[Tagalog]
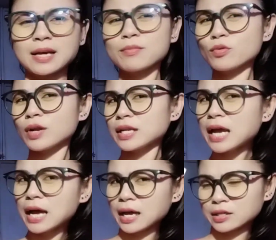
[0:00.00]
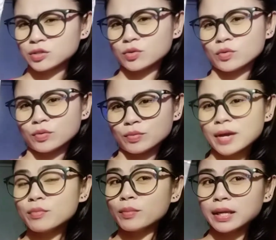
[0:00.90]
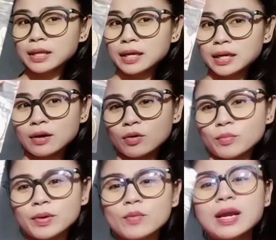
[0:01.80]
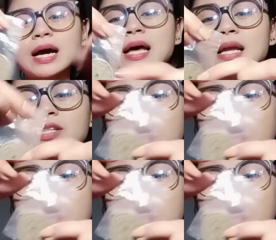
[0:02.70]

Ang mura niya. So, kaya bumili na rin ako. Pero wala nga lang